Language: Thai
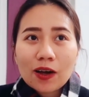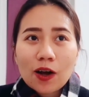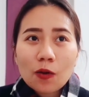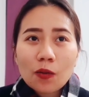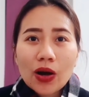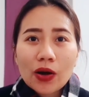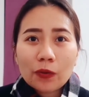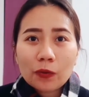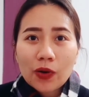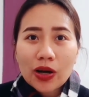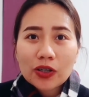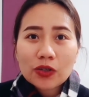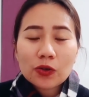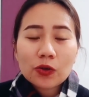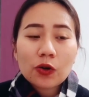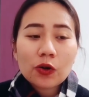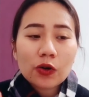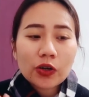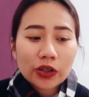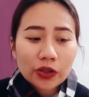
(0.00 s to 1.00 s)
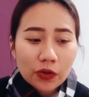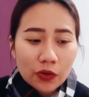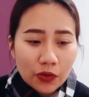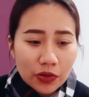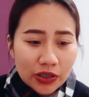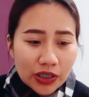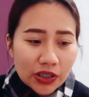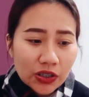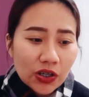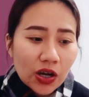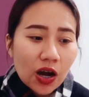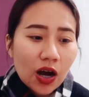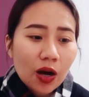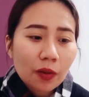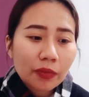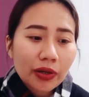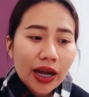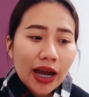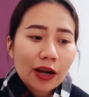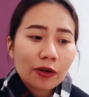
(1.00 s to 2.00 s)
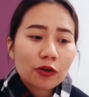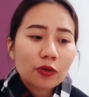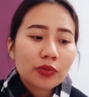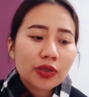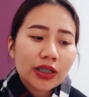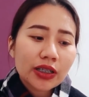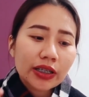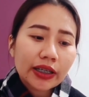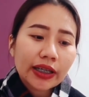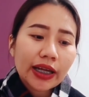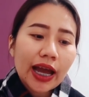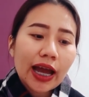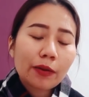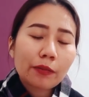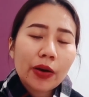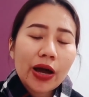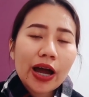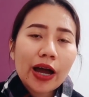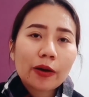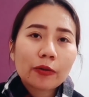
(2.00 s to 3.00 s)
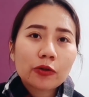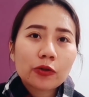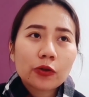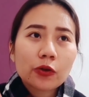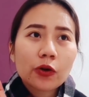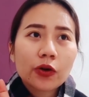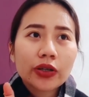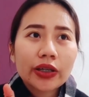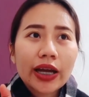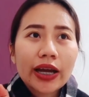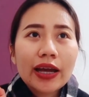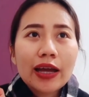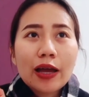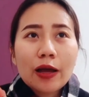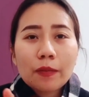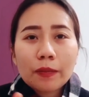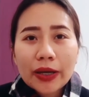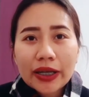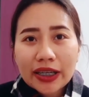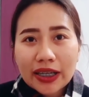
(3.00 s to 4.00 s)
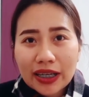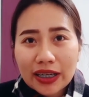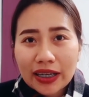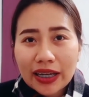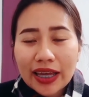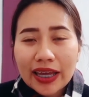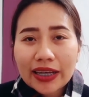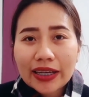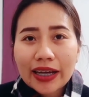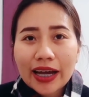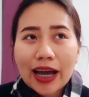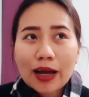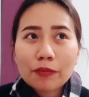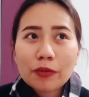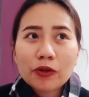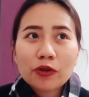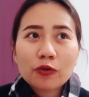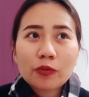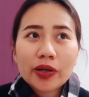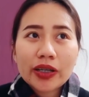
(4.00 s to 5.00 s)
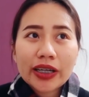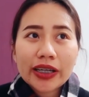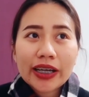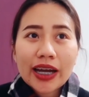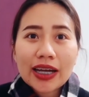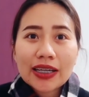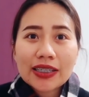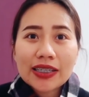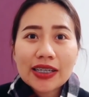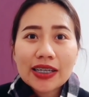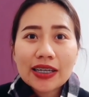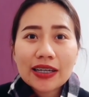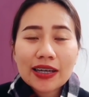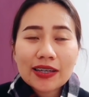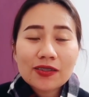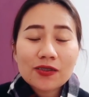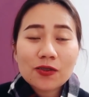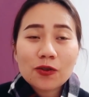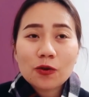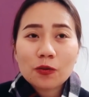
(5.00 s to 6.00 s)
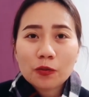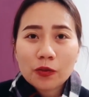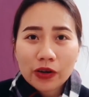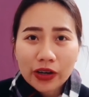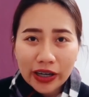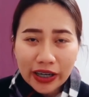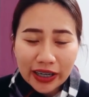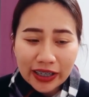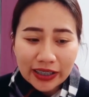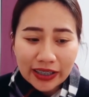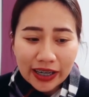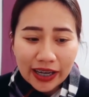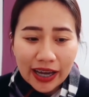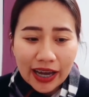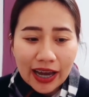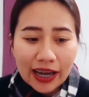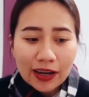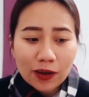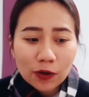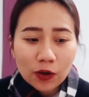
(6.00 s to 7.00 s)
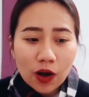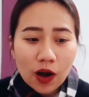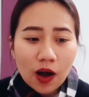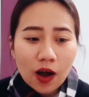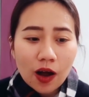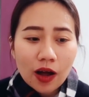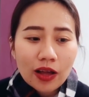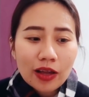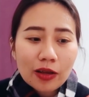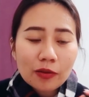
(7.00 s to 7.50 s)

ก็หวังว่าทุกคนคงจะชอบนะคะ รวมถึงการพาทุกคนเนี่ยไปเดินเล่นนะคะ ไปดูบรรยากาศที่ลันสนุงโบเคนนะคะแล้วก็